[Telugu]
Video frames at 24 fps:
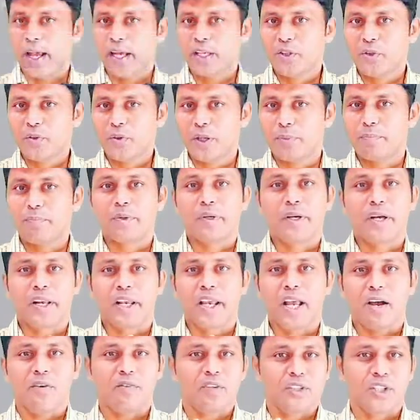యాడ్వర్బ్
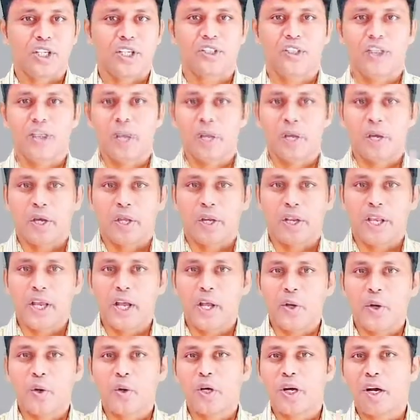క్రియా విశేషణము క్రియ
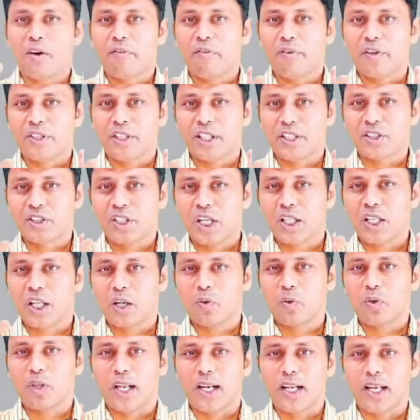యొక్క
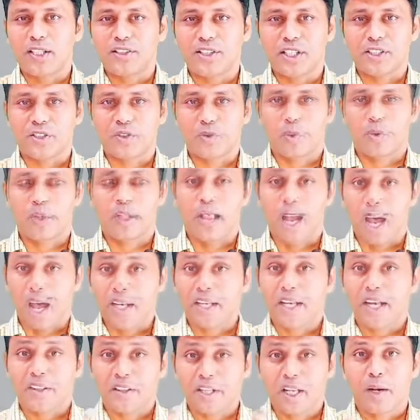విశిష్టతను తెలియచేస్తుంది
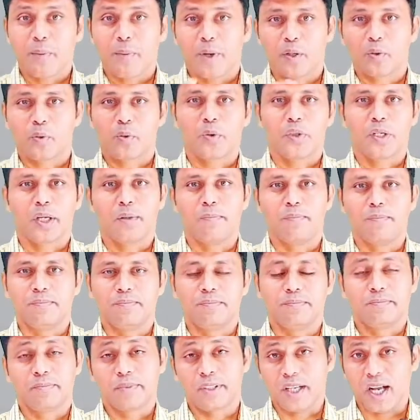అని అందరం అనుకుంటాం
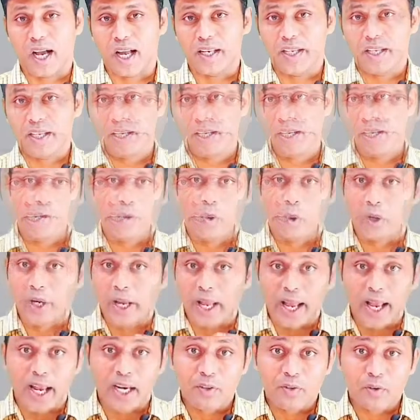కానీ ఒక
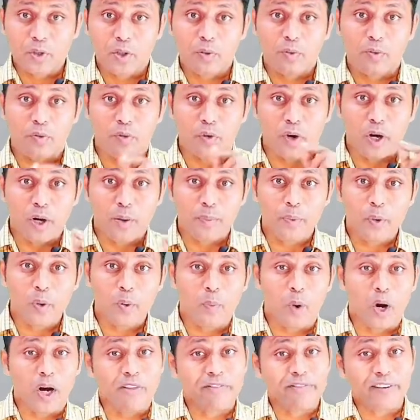యాడ్వర్బ్ వర్బ్ను
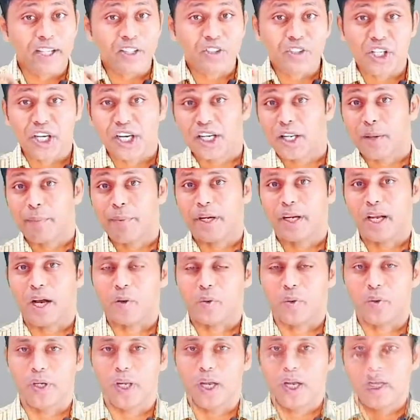మాడిఫై చేయటమే
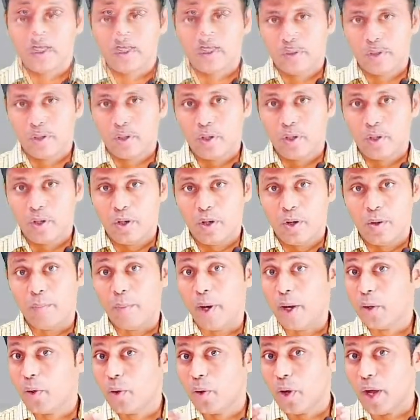కాకుండా
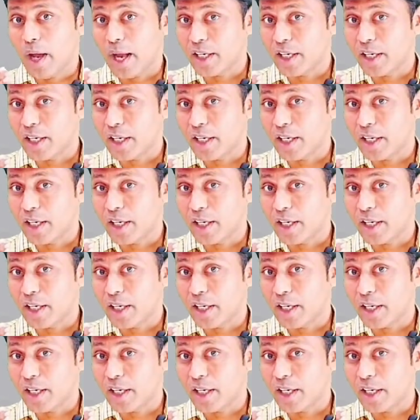మరో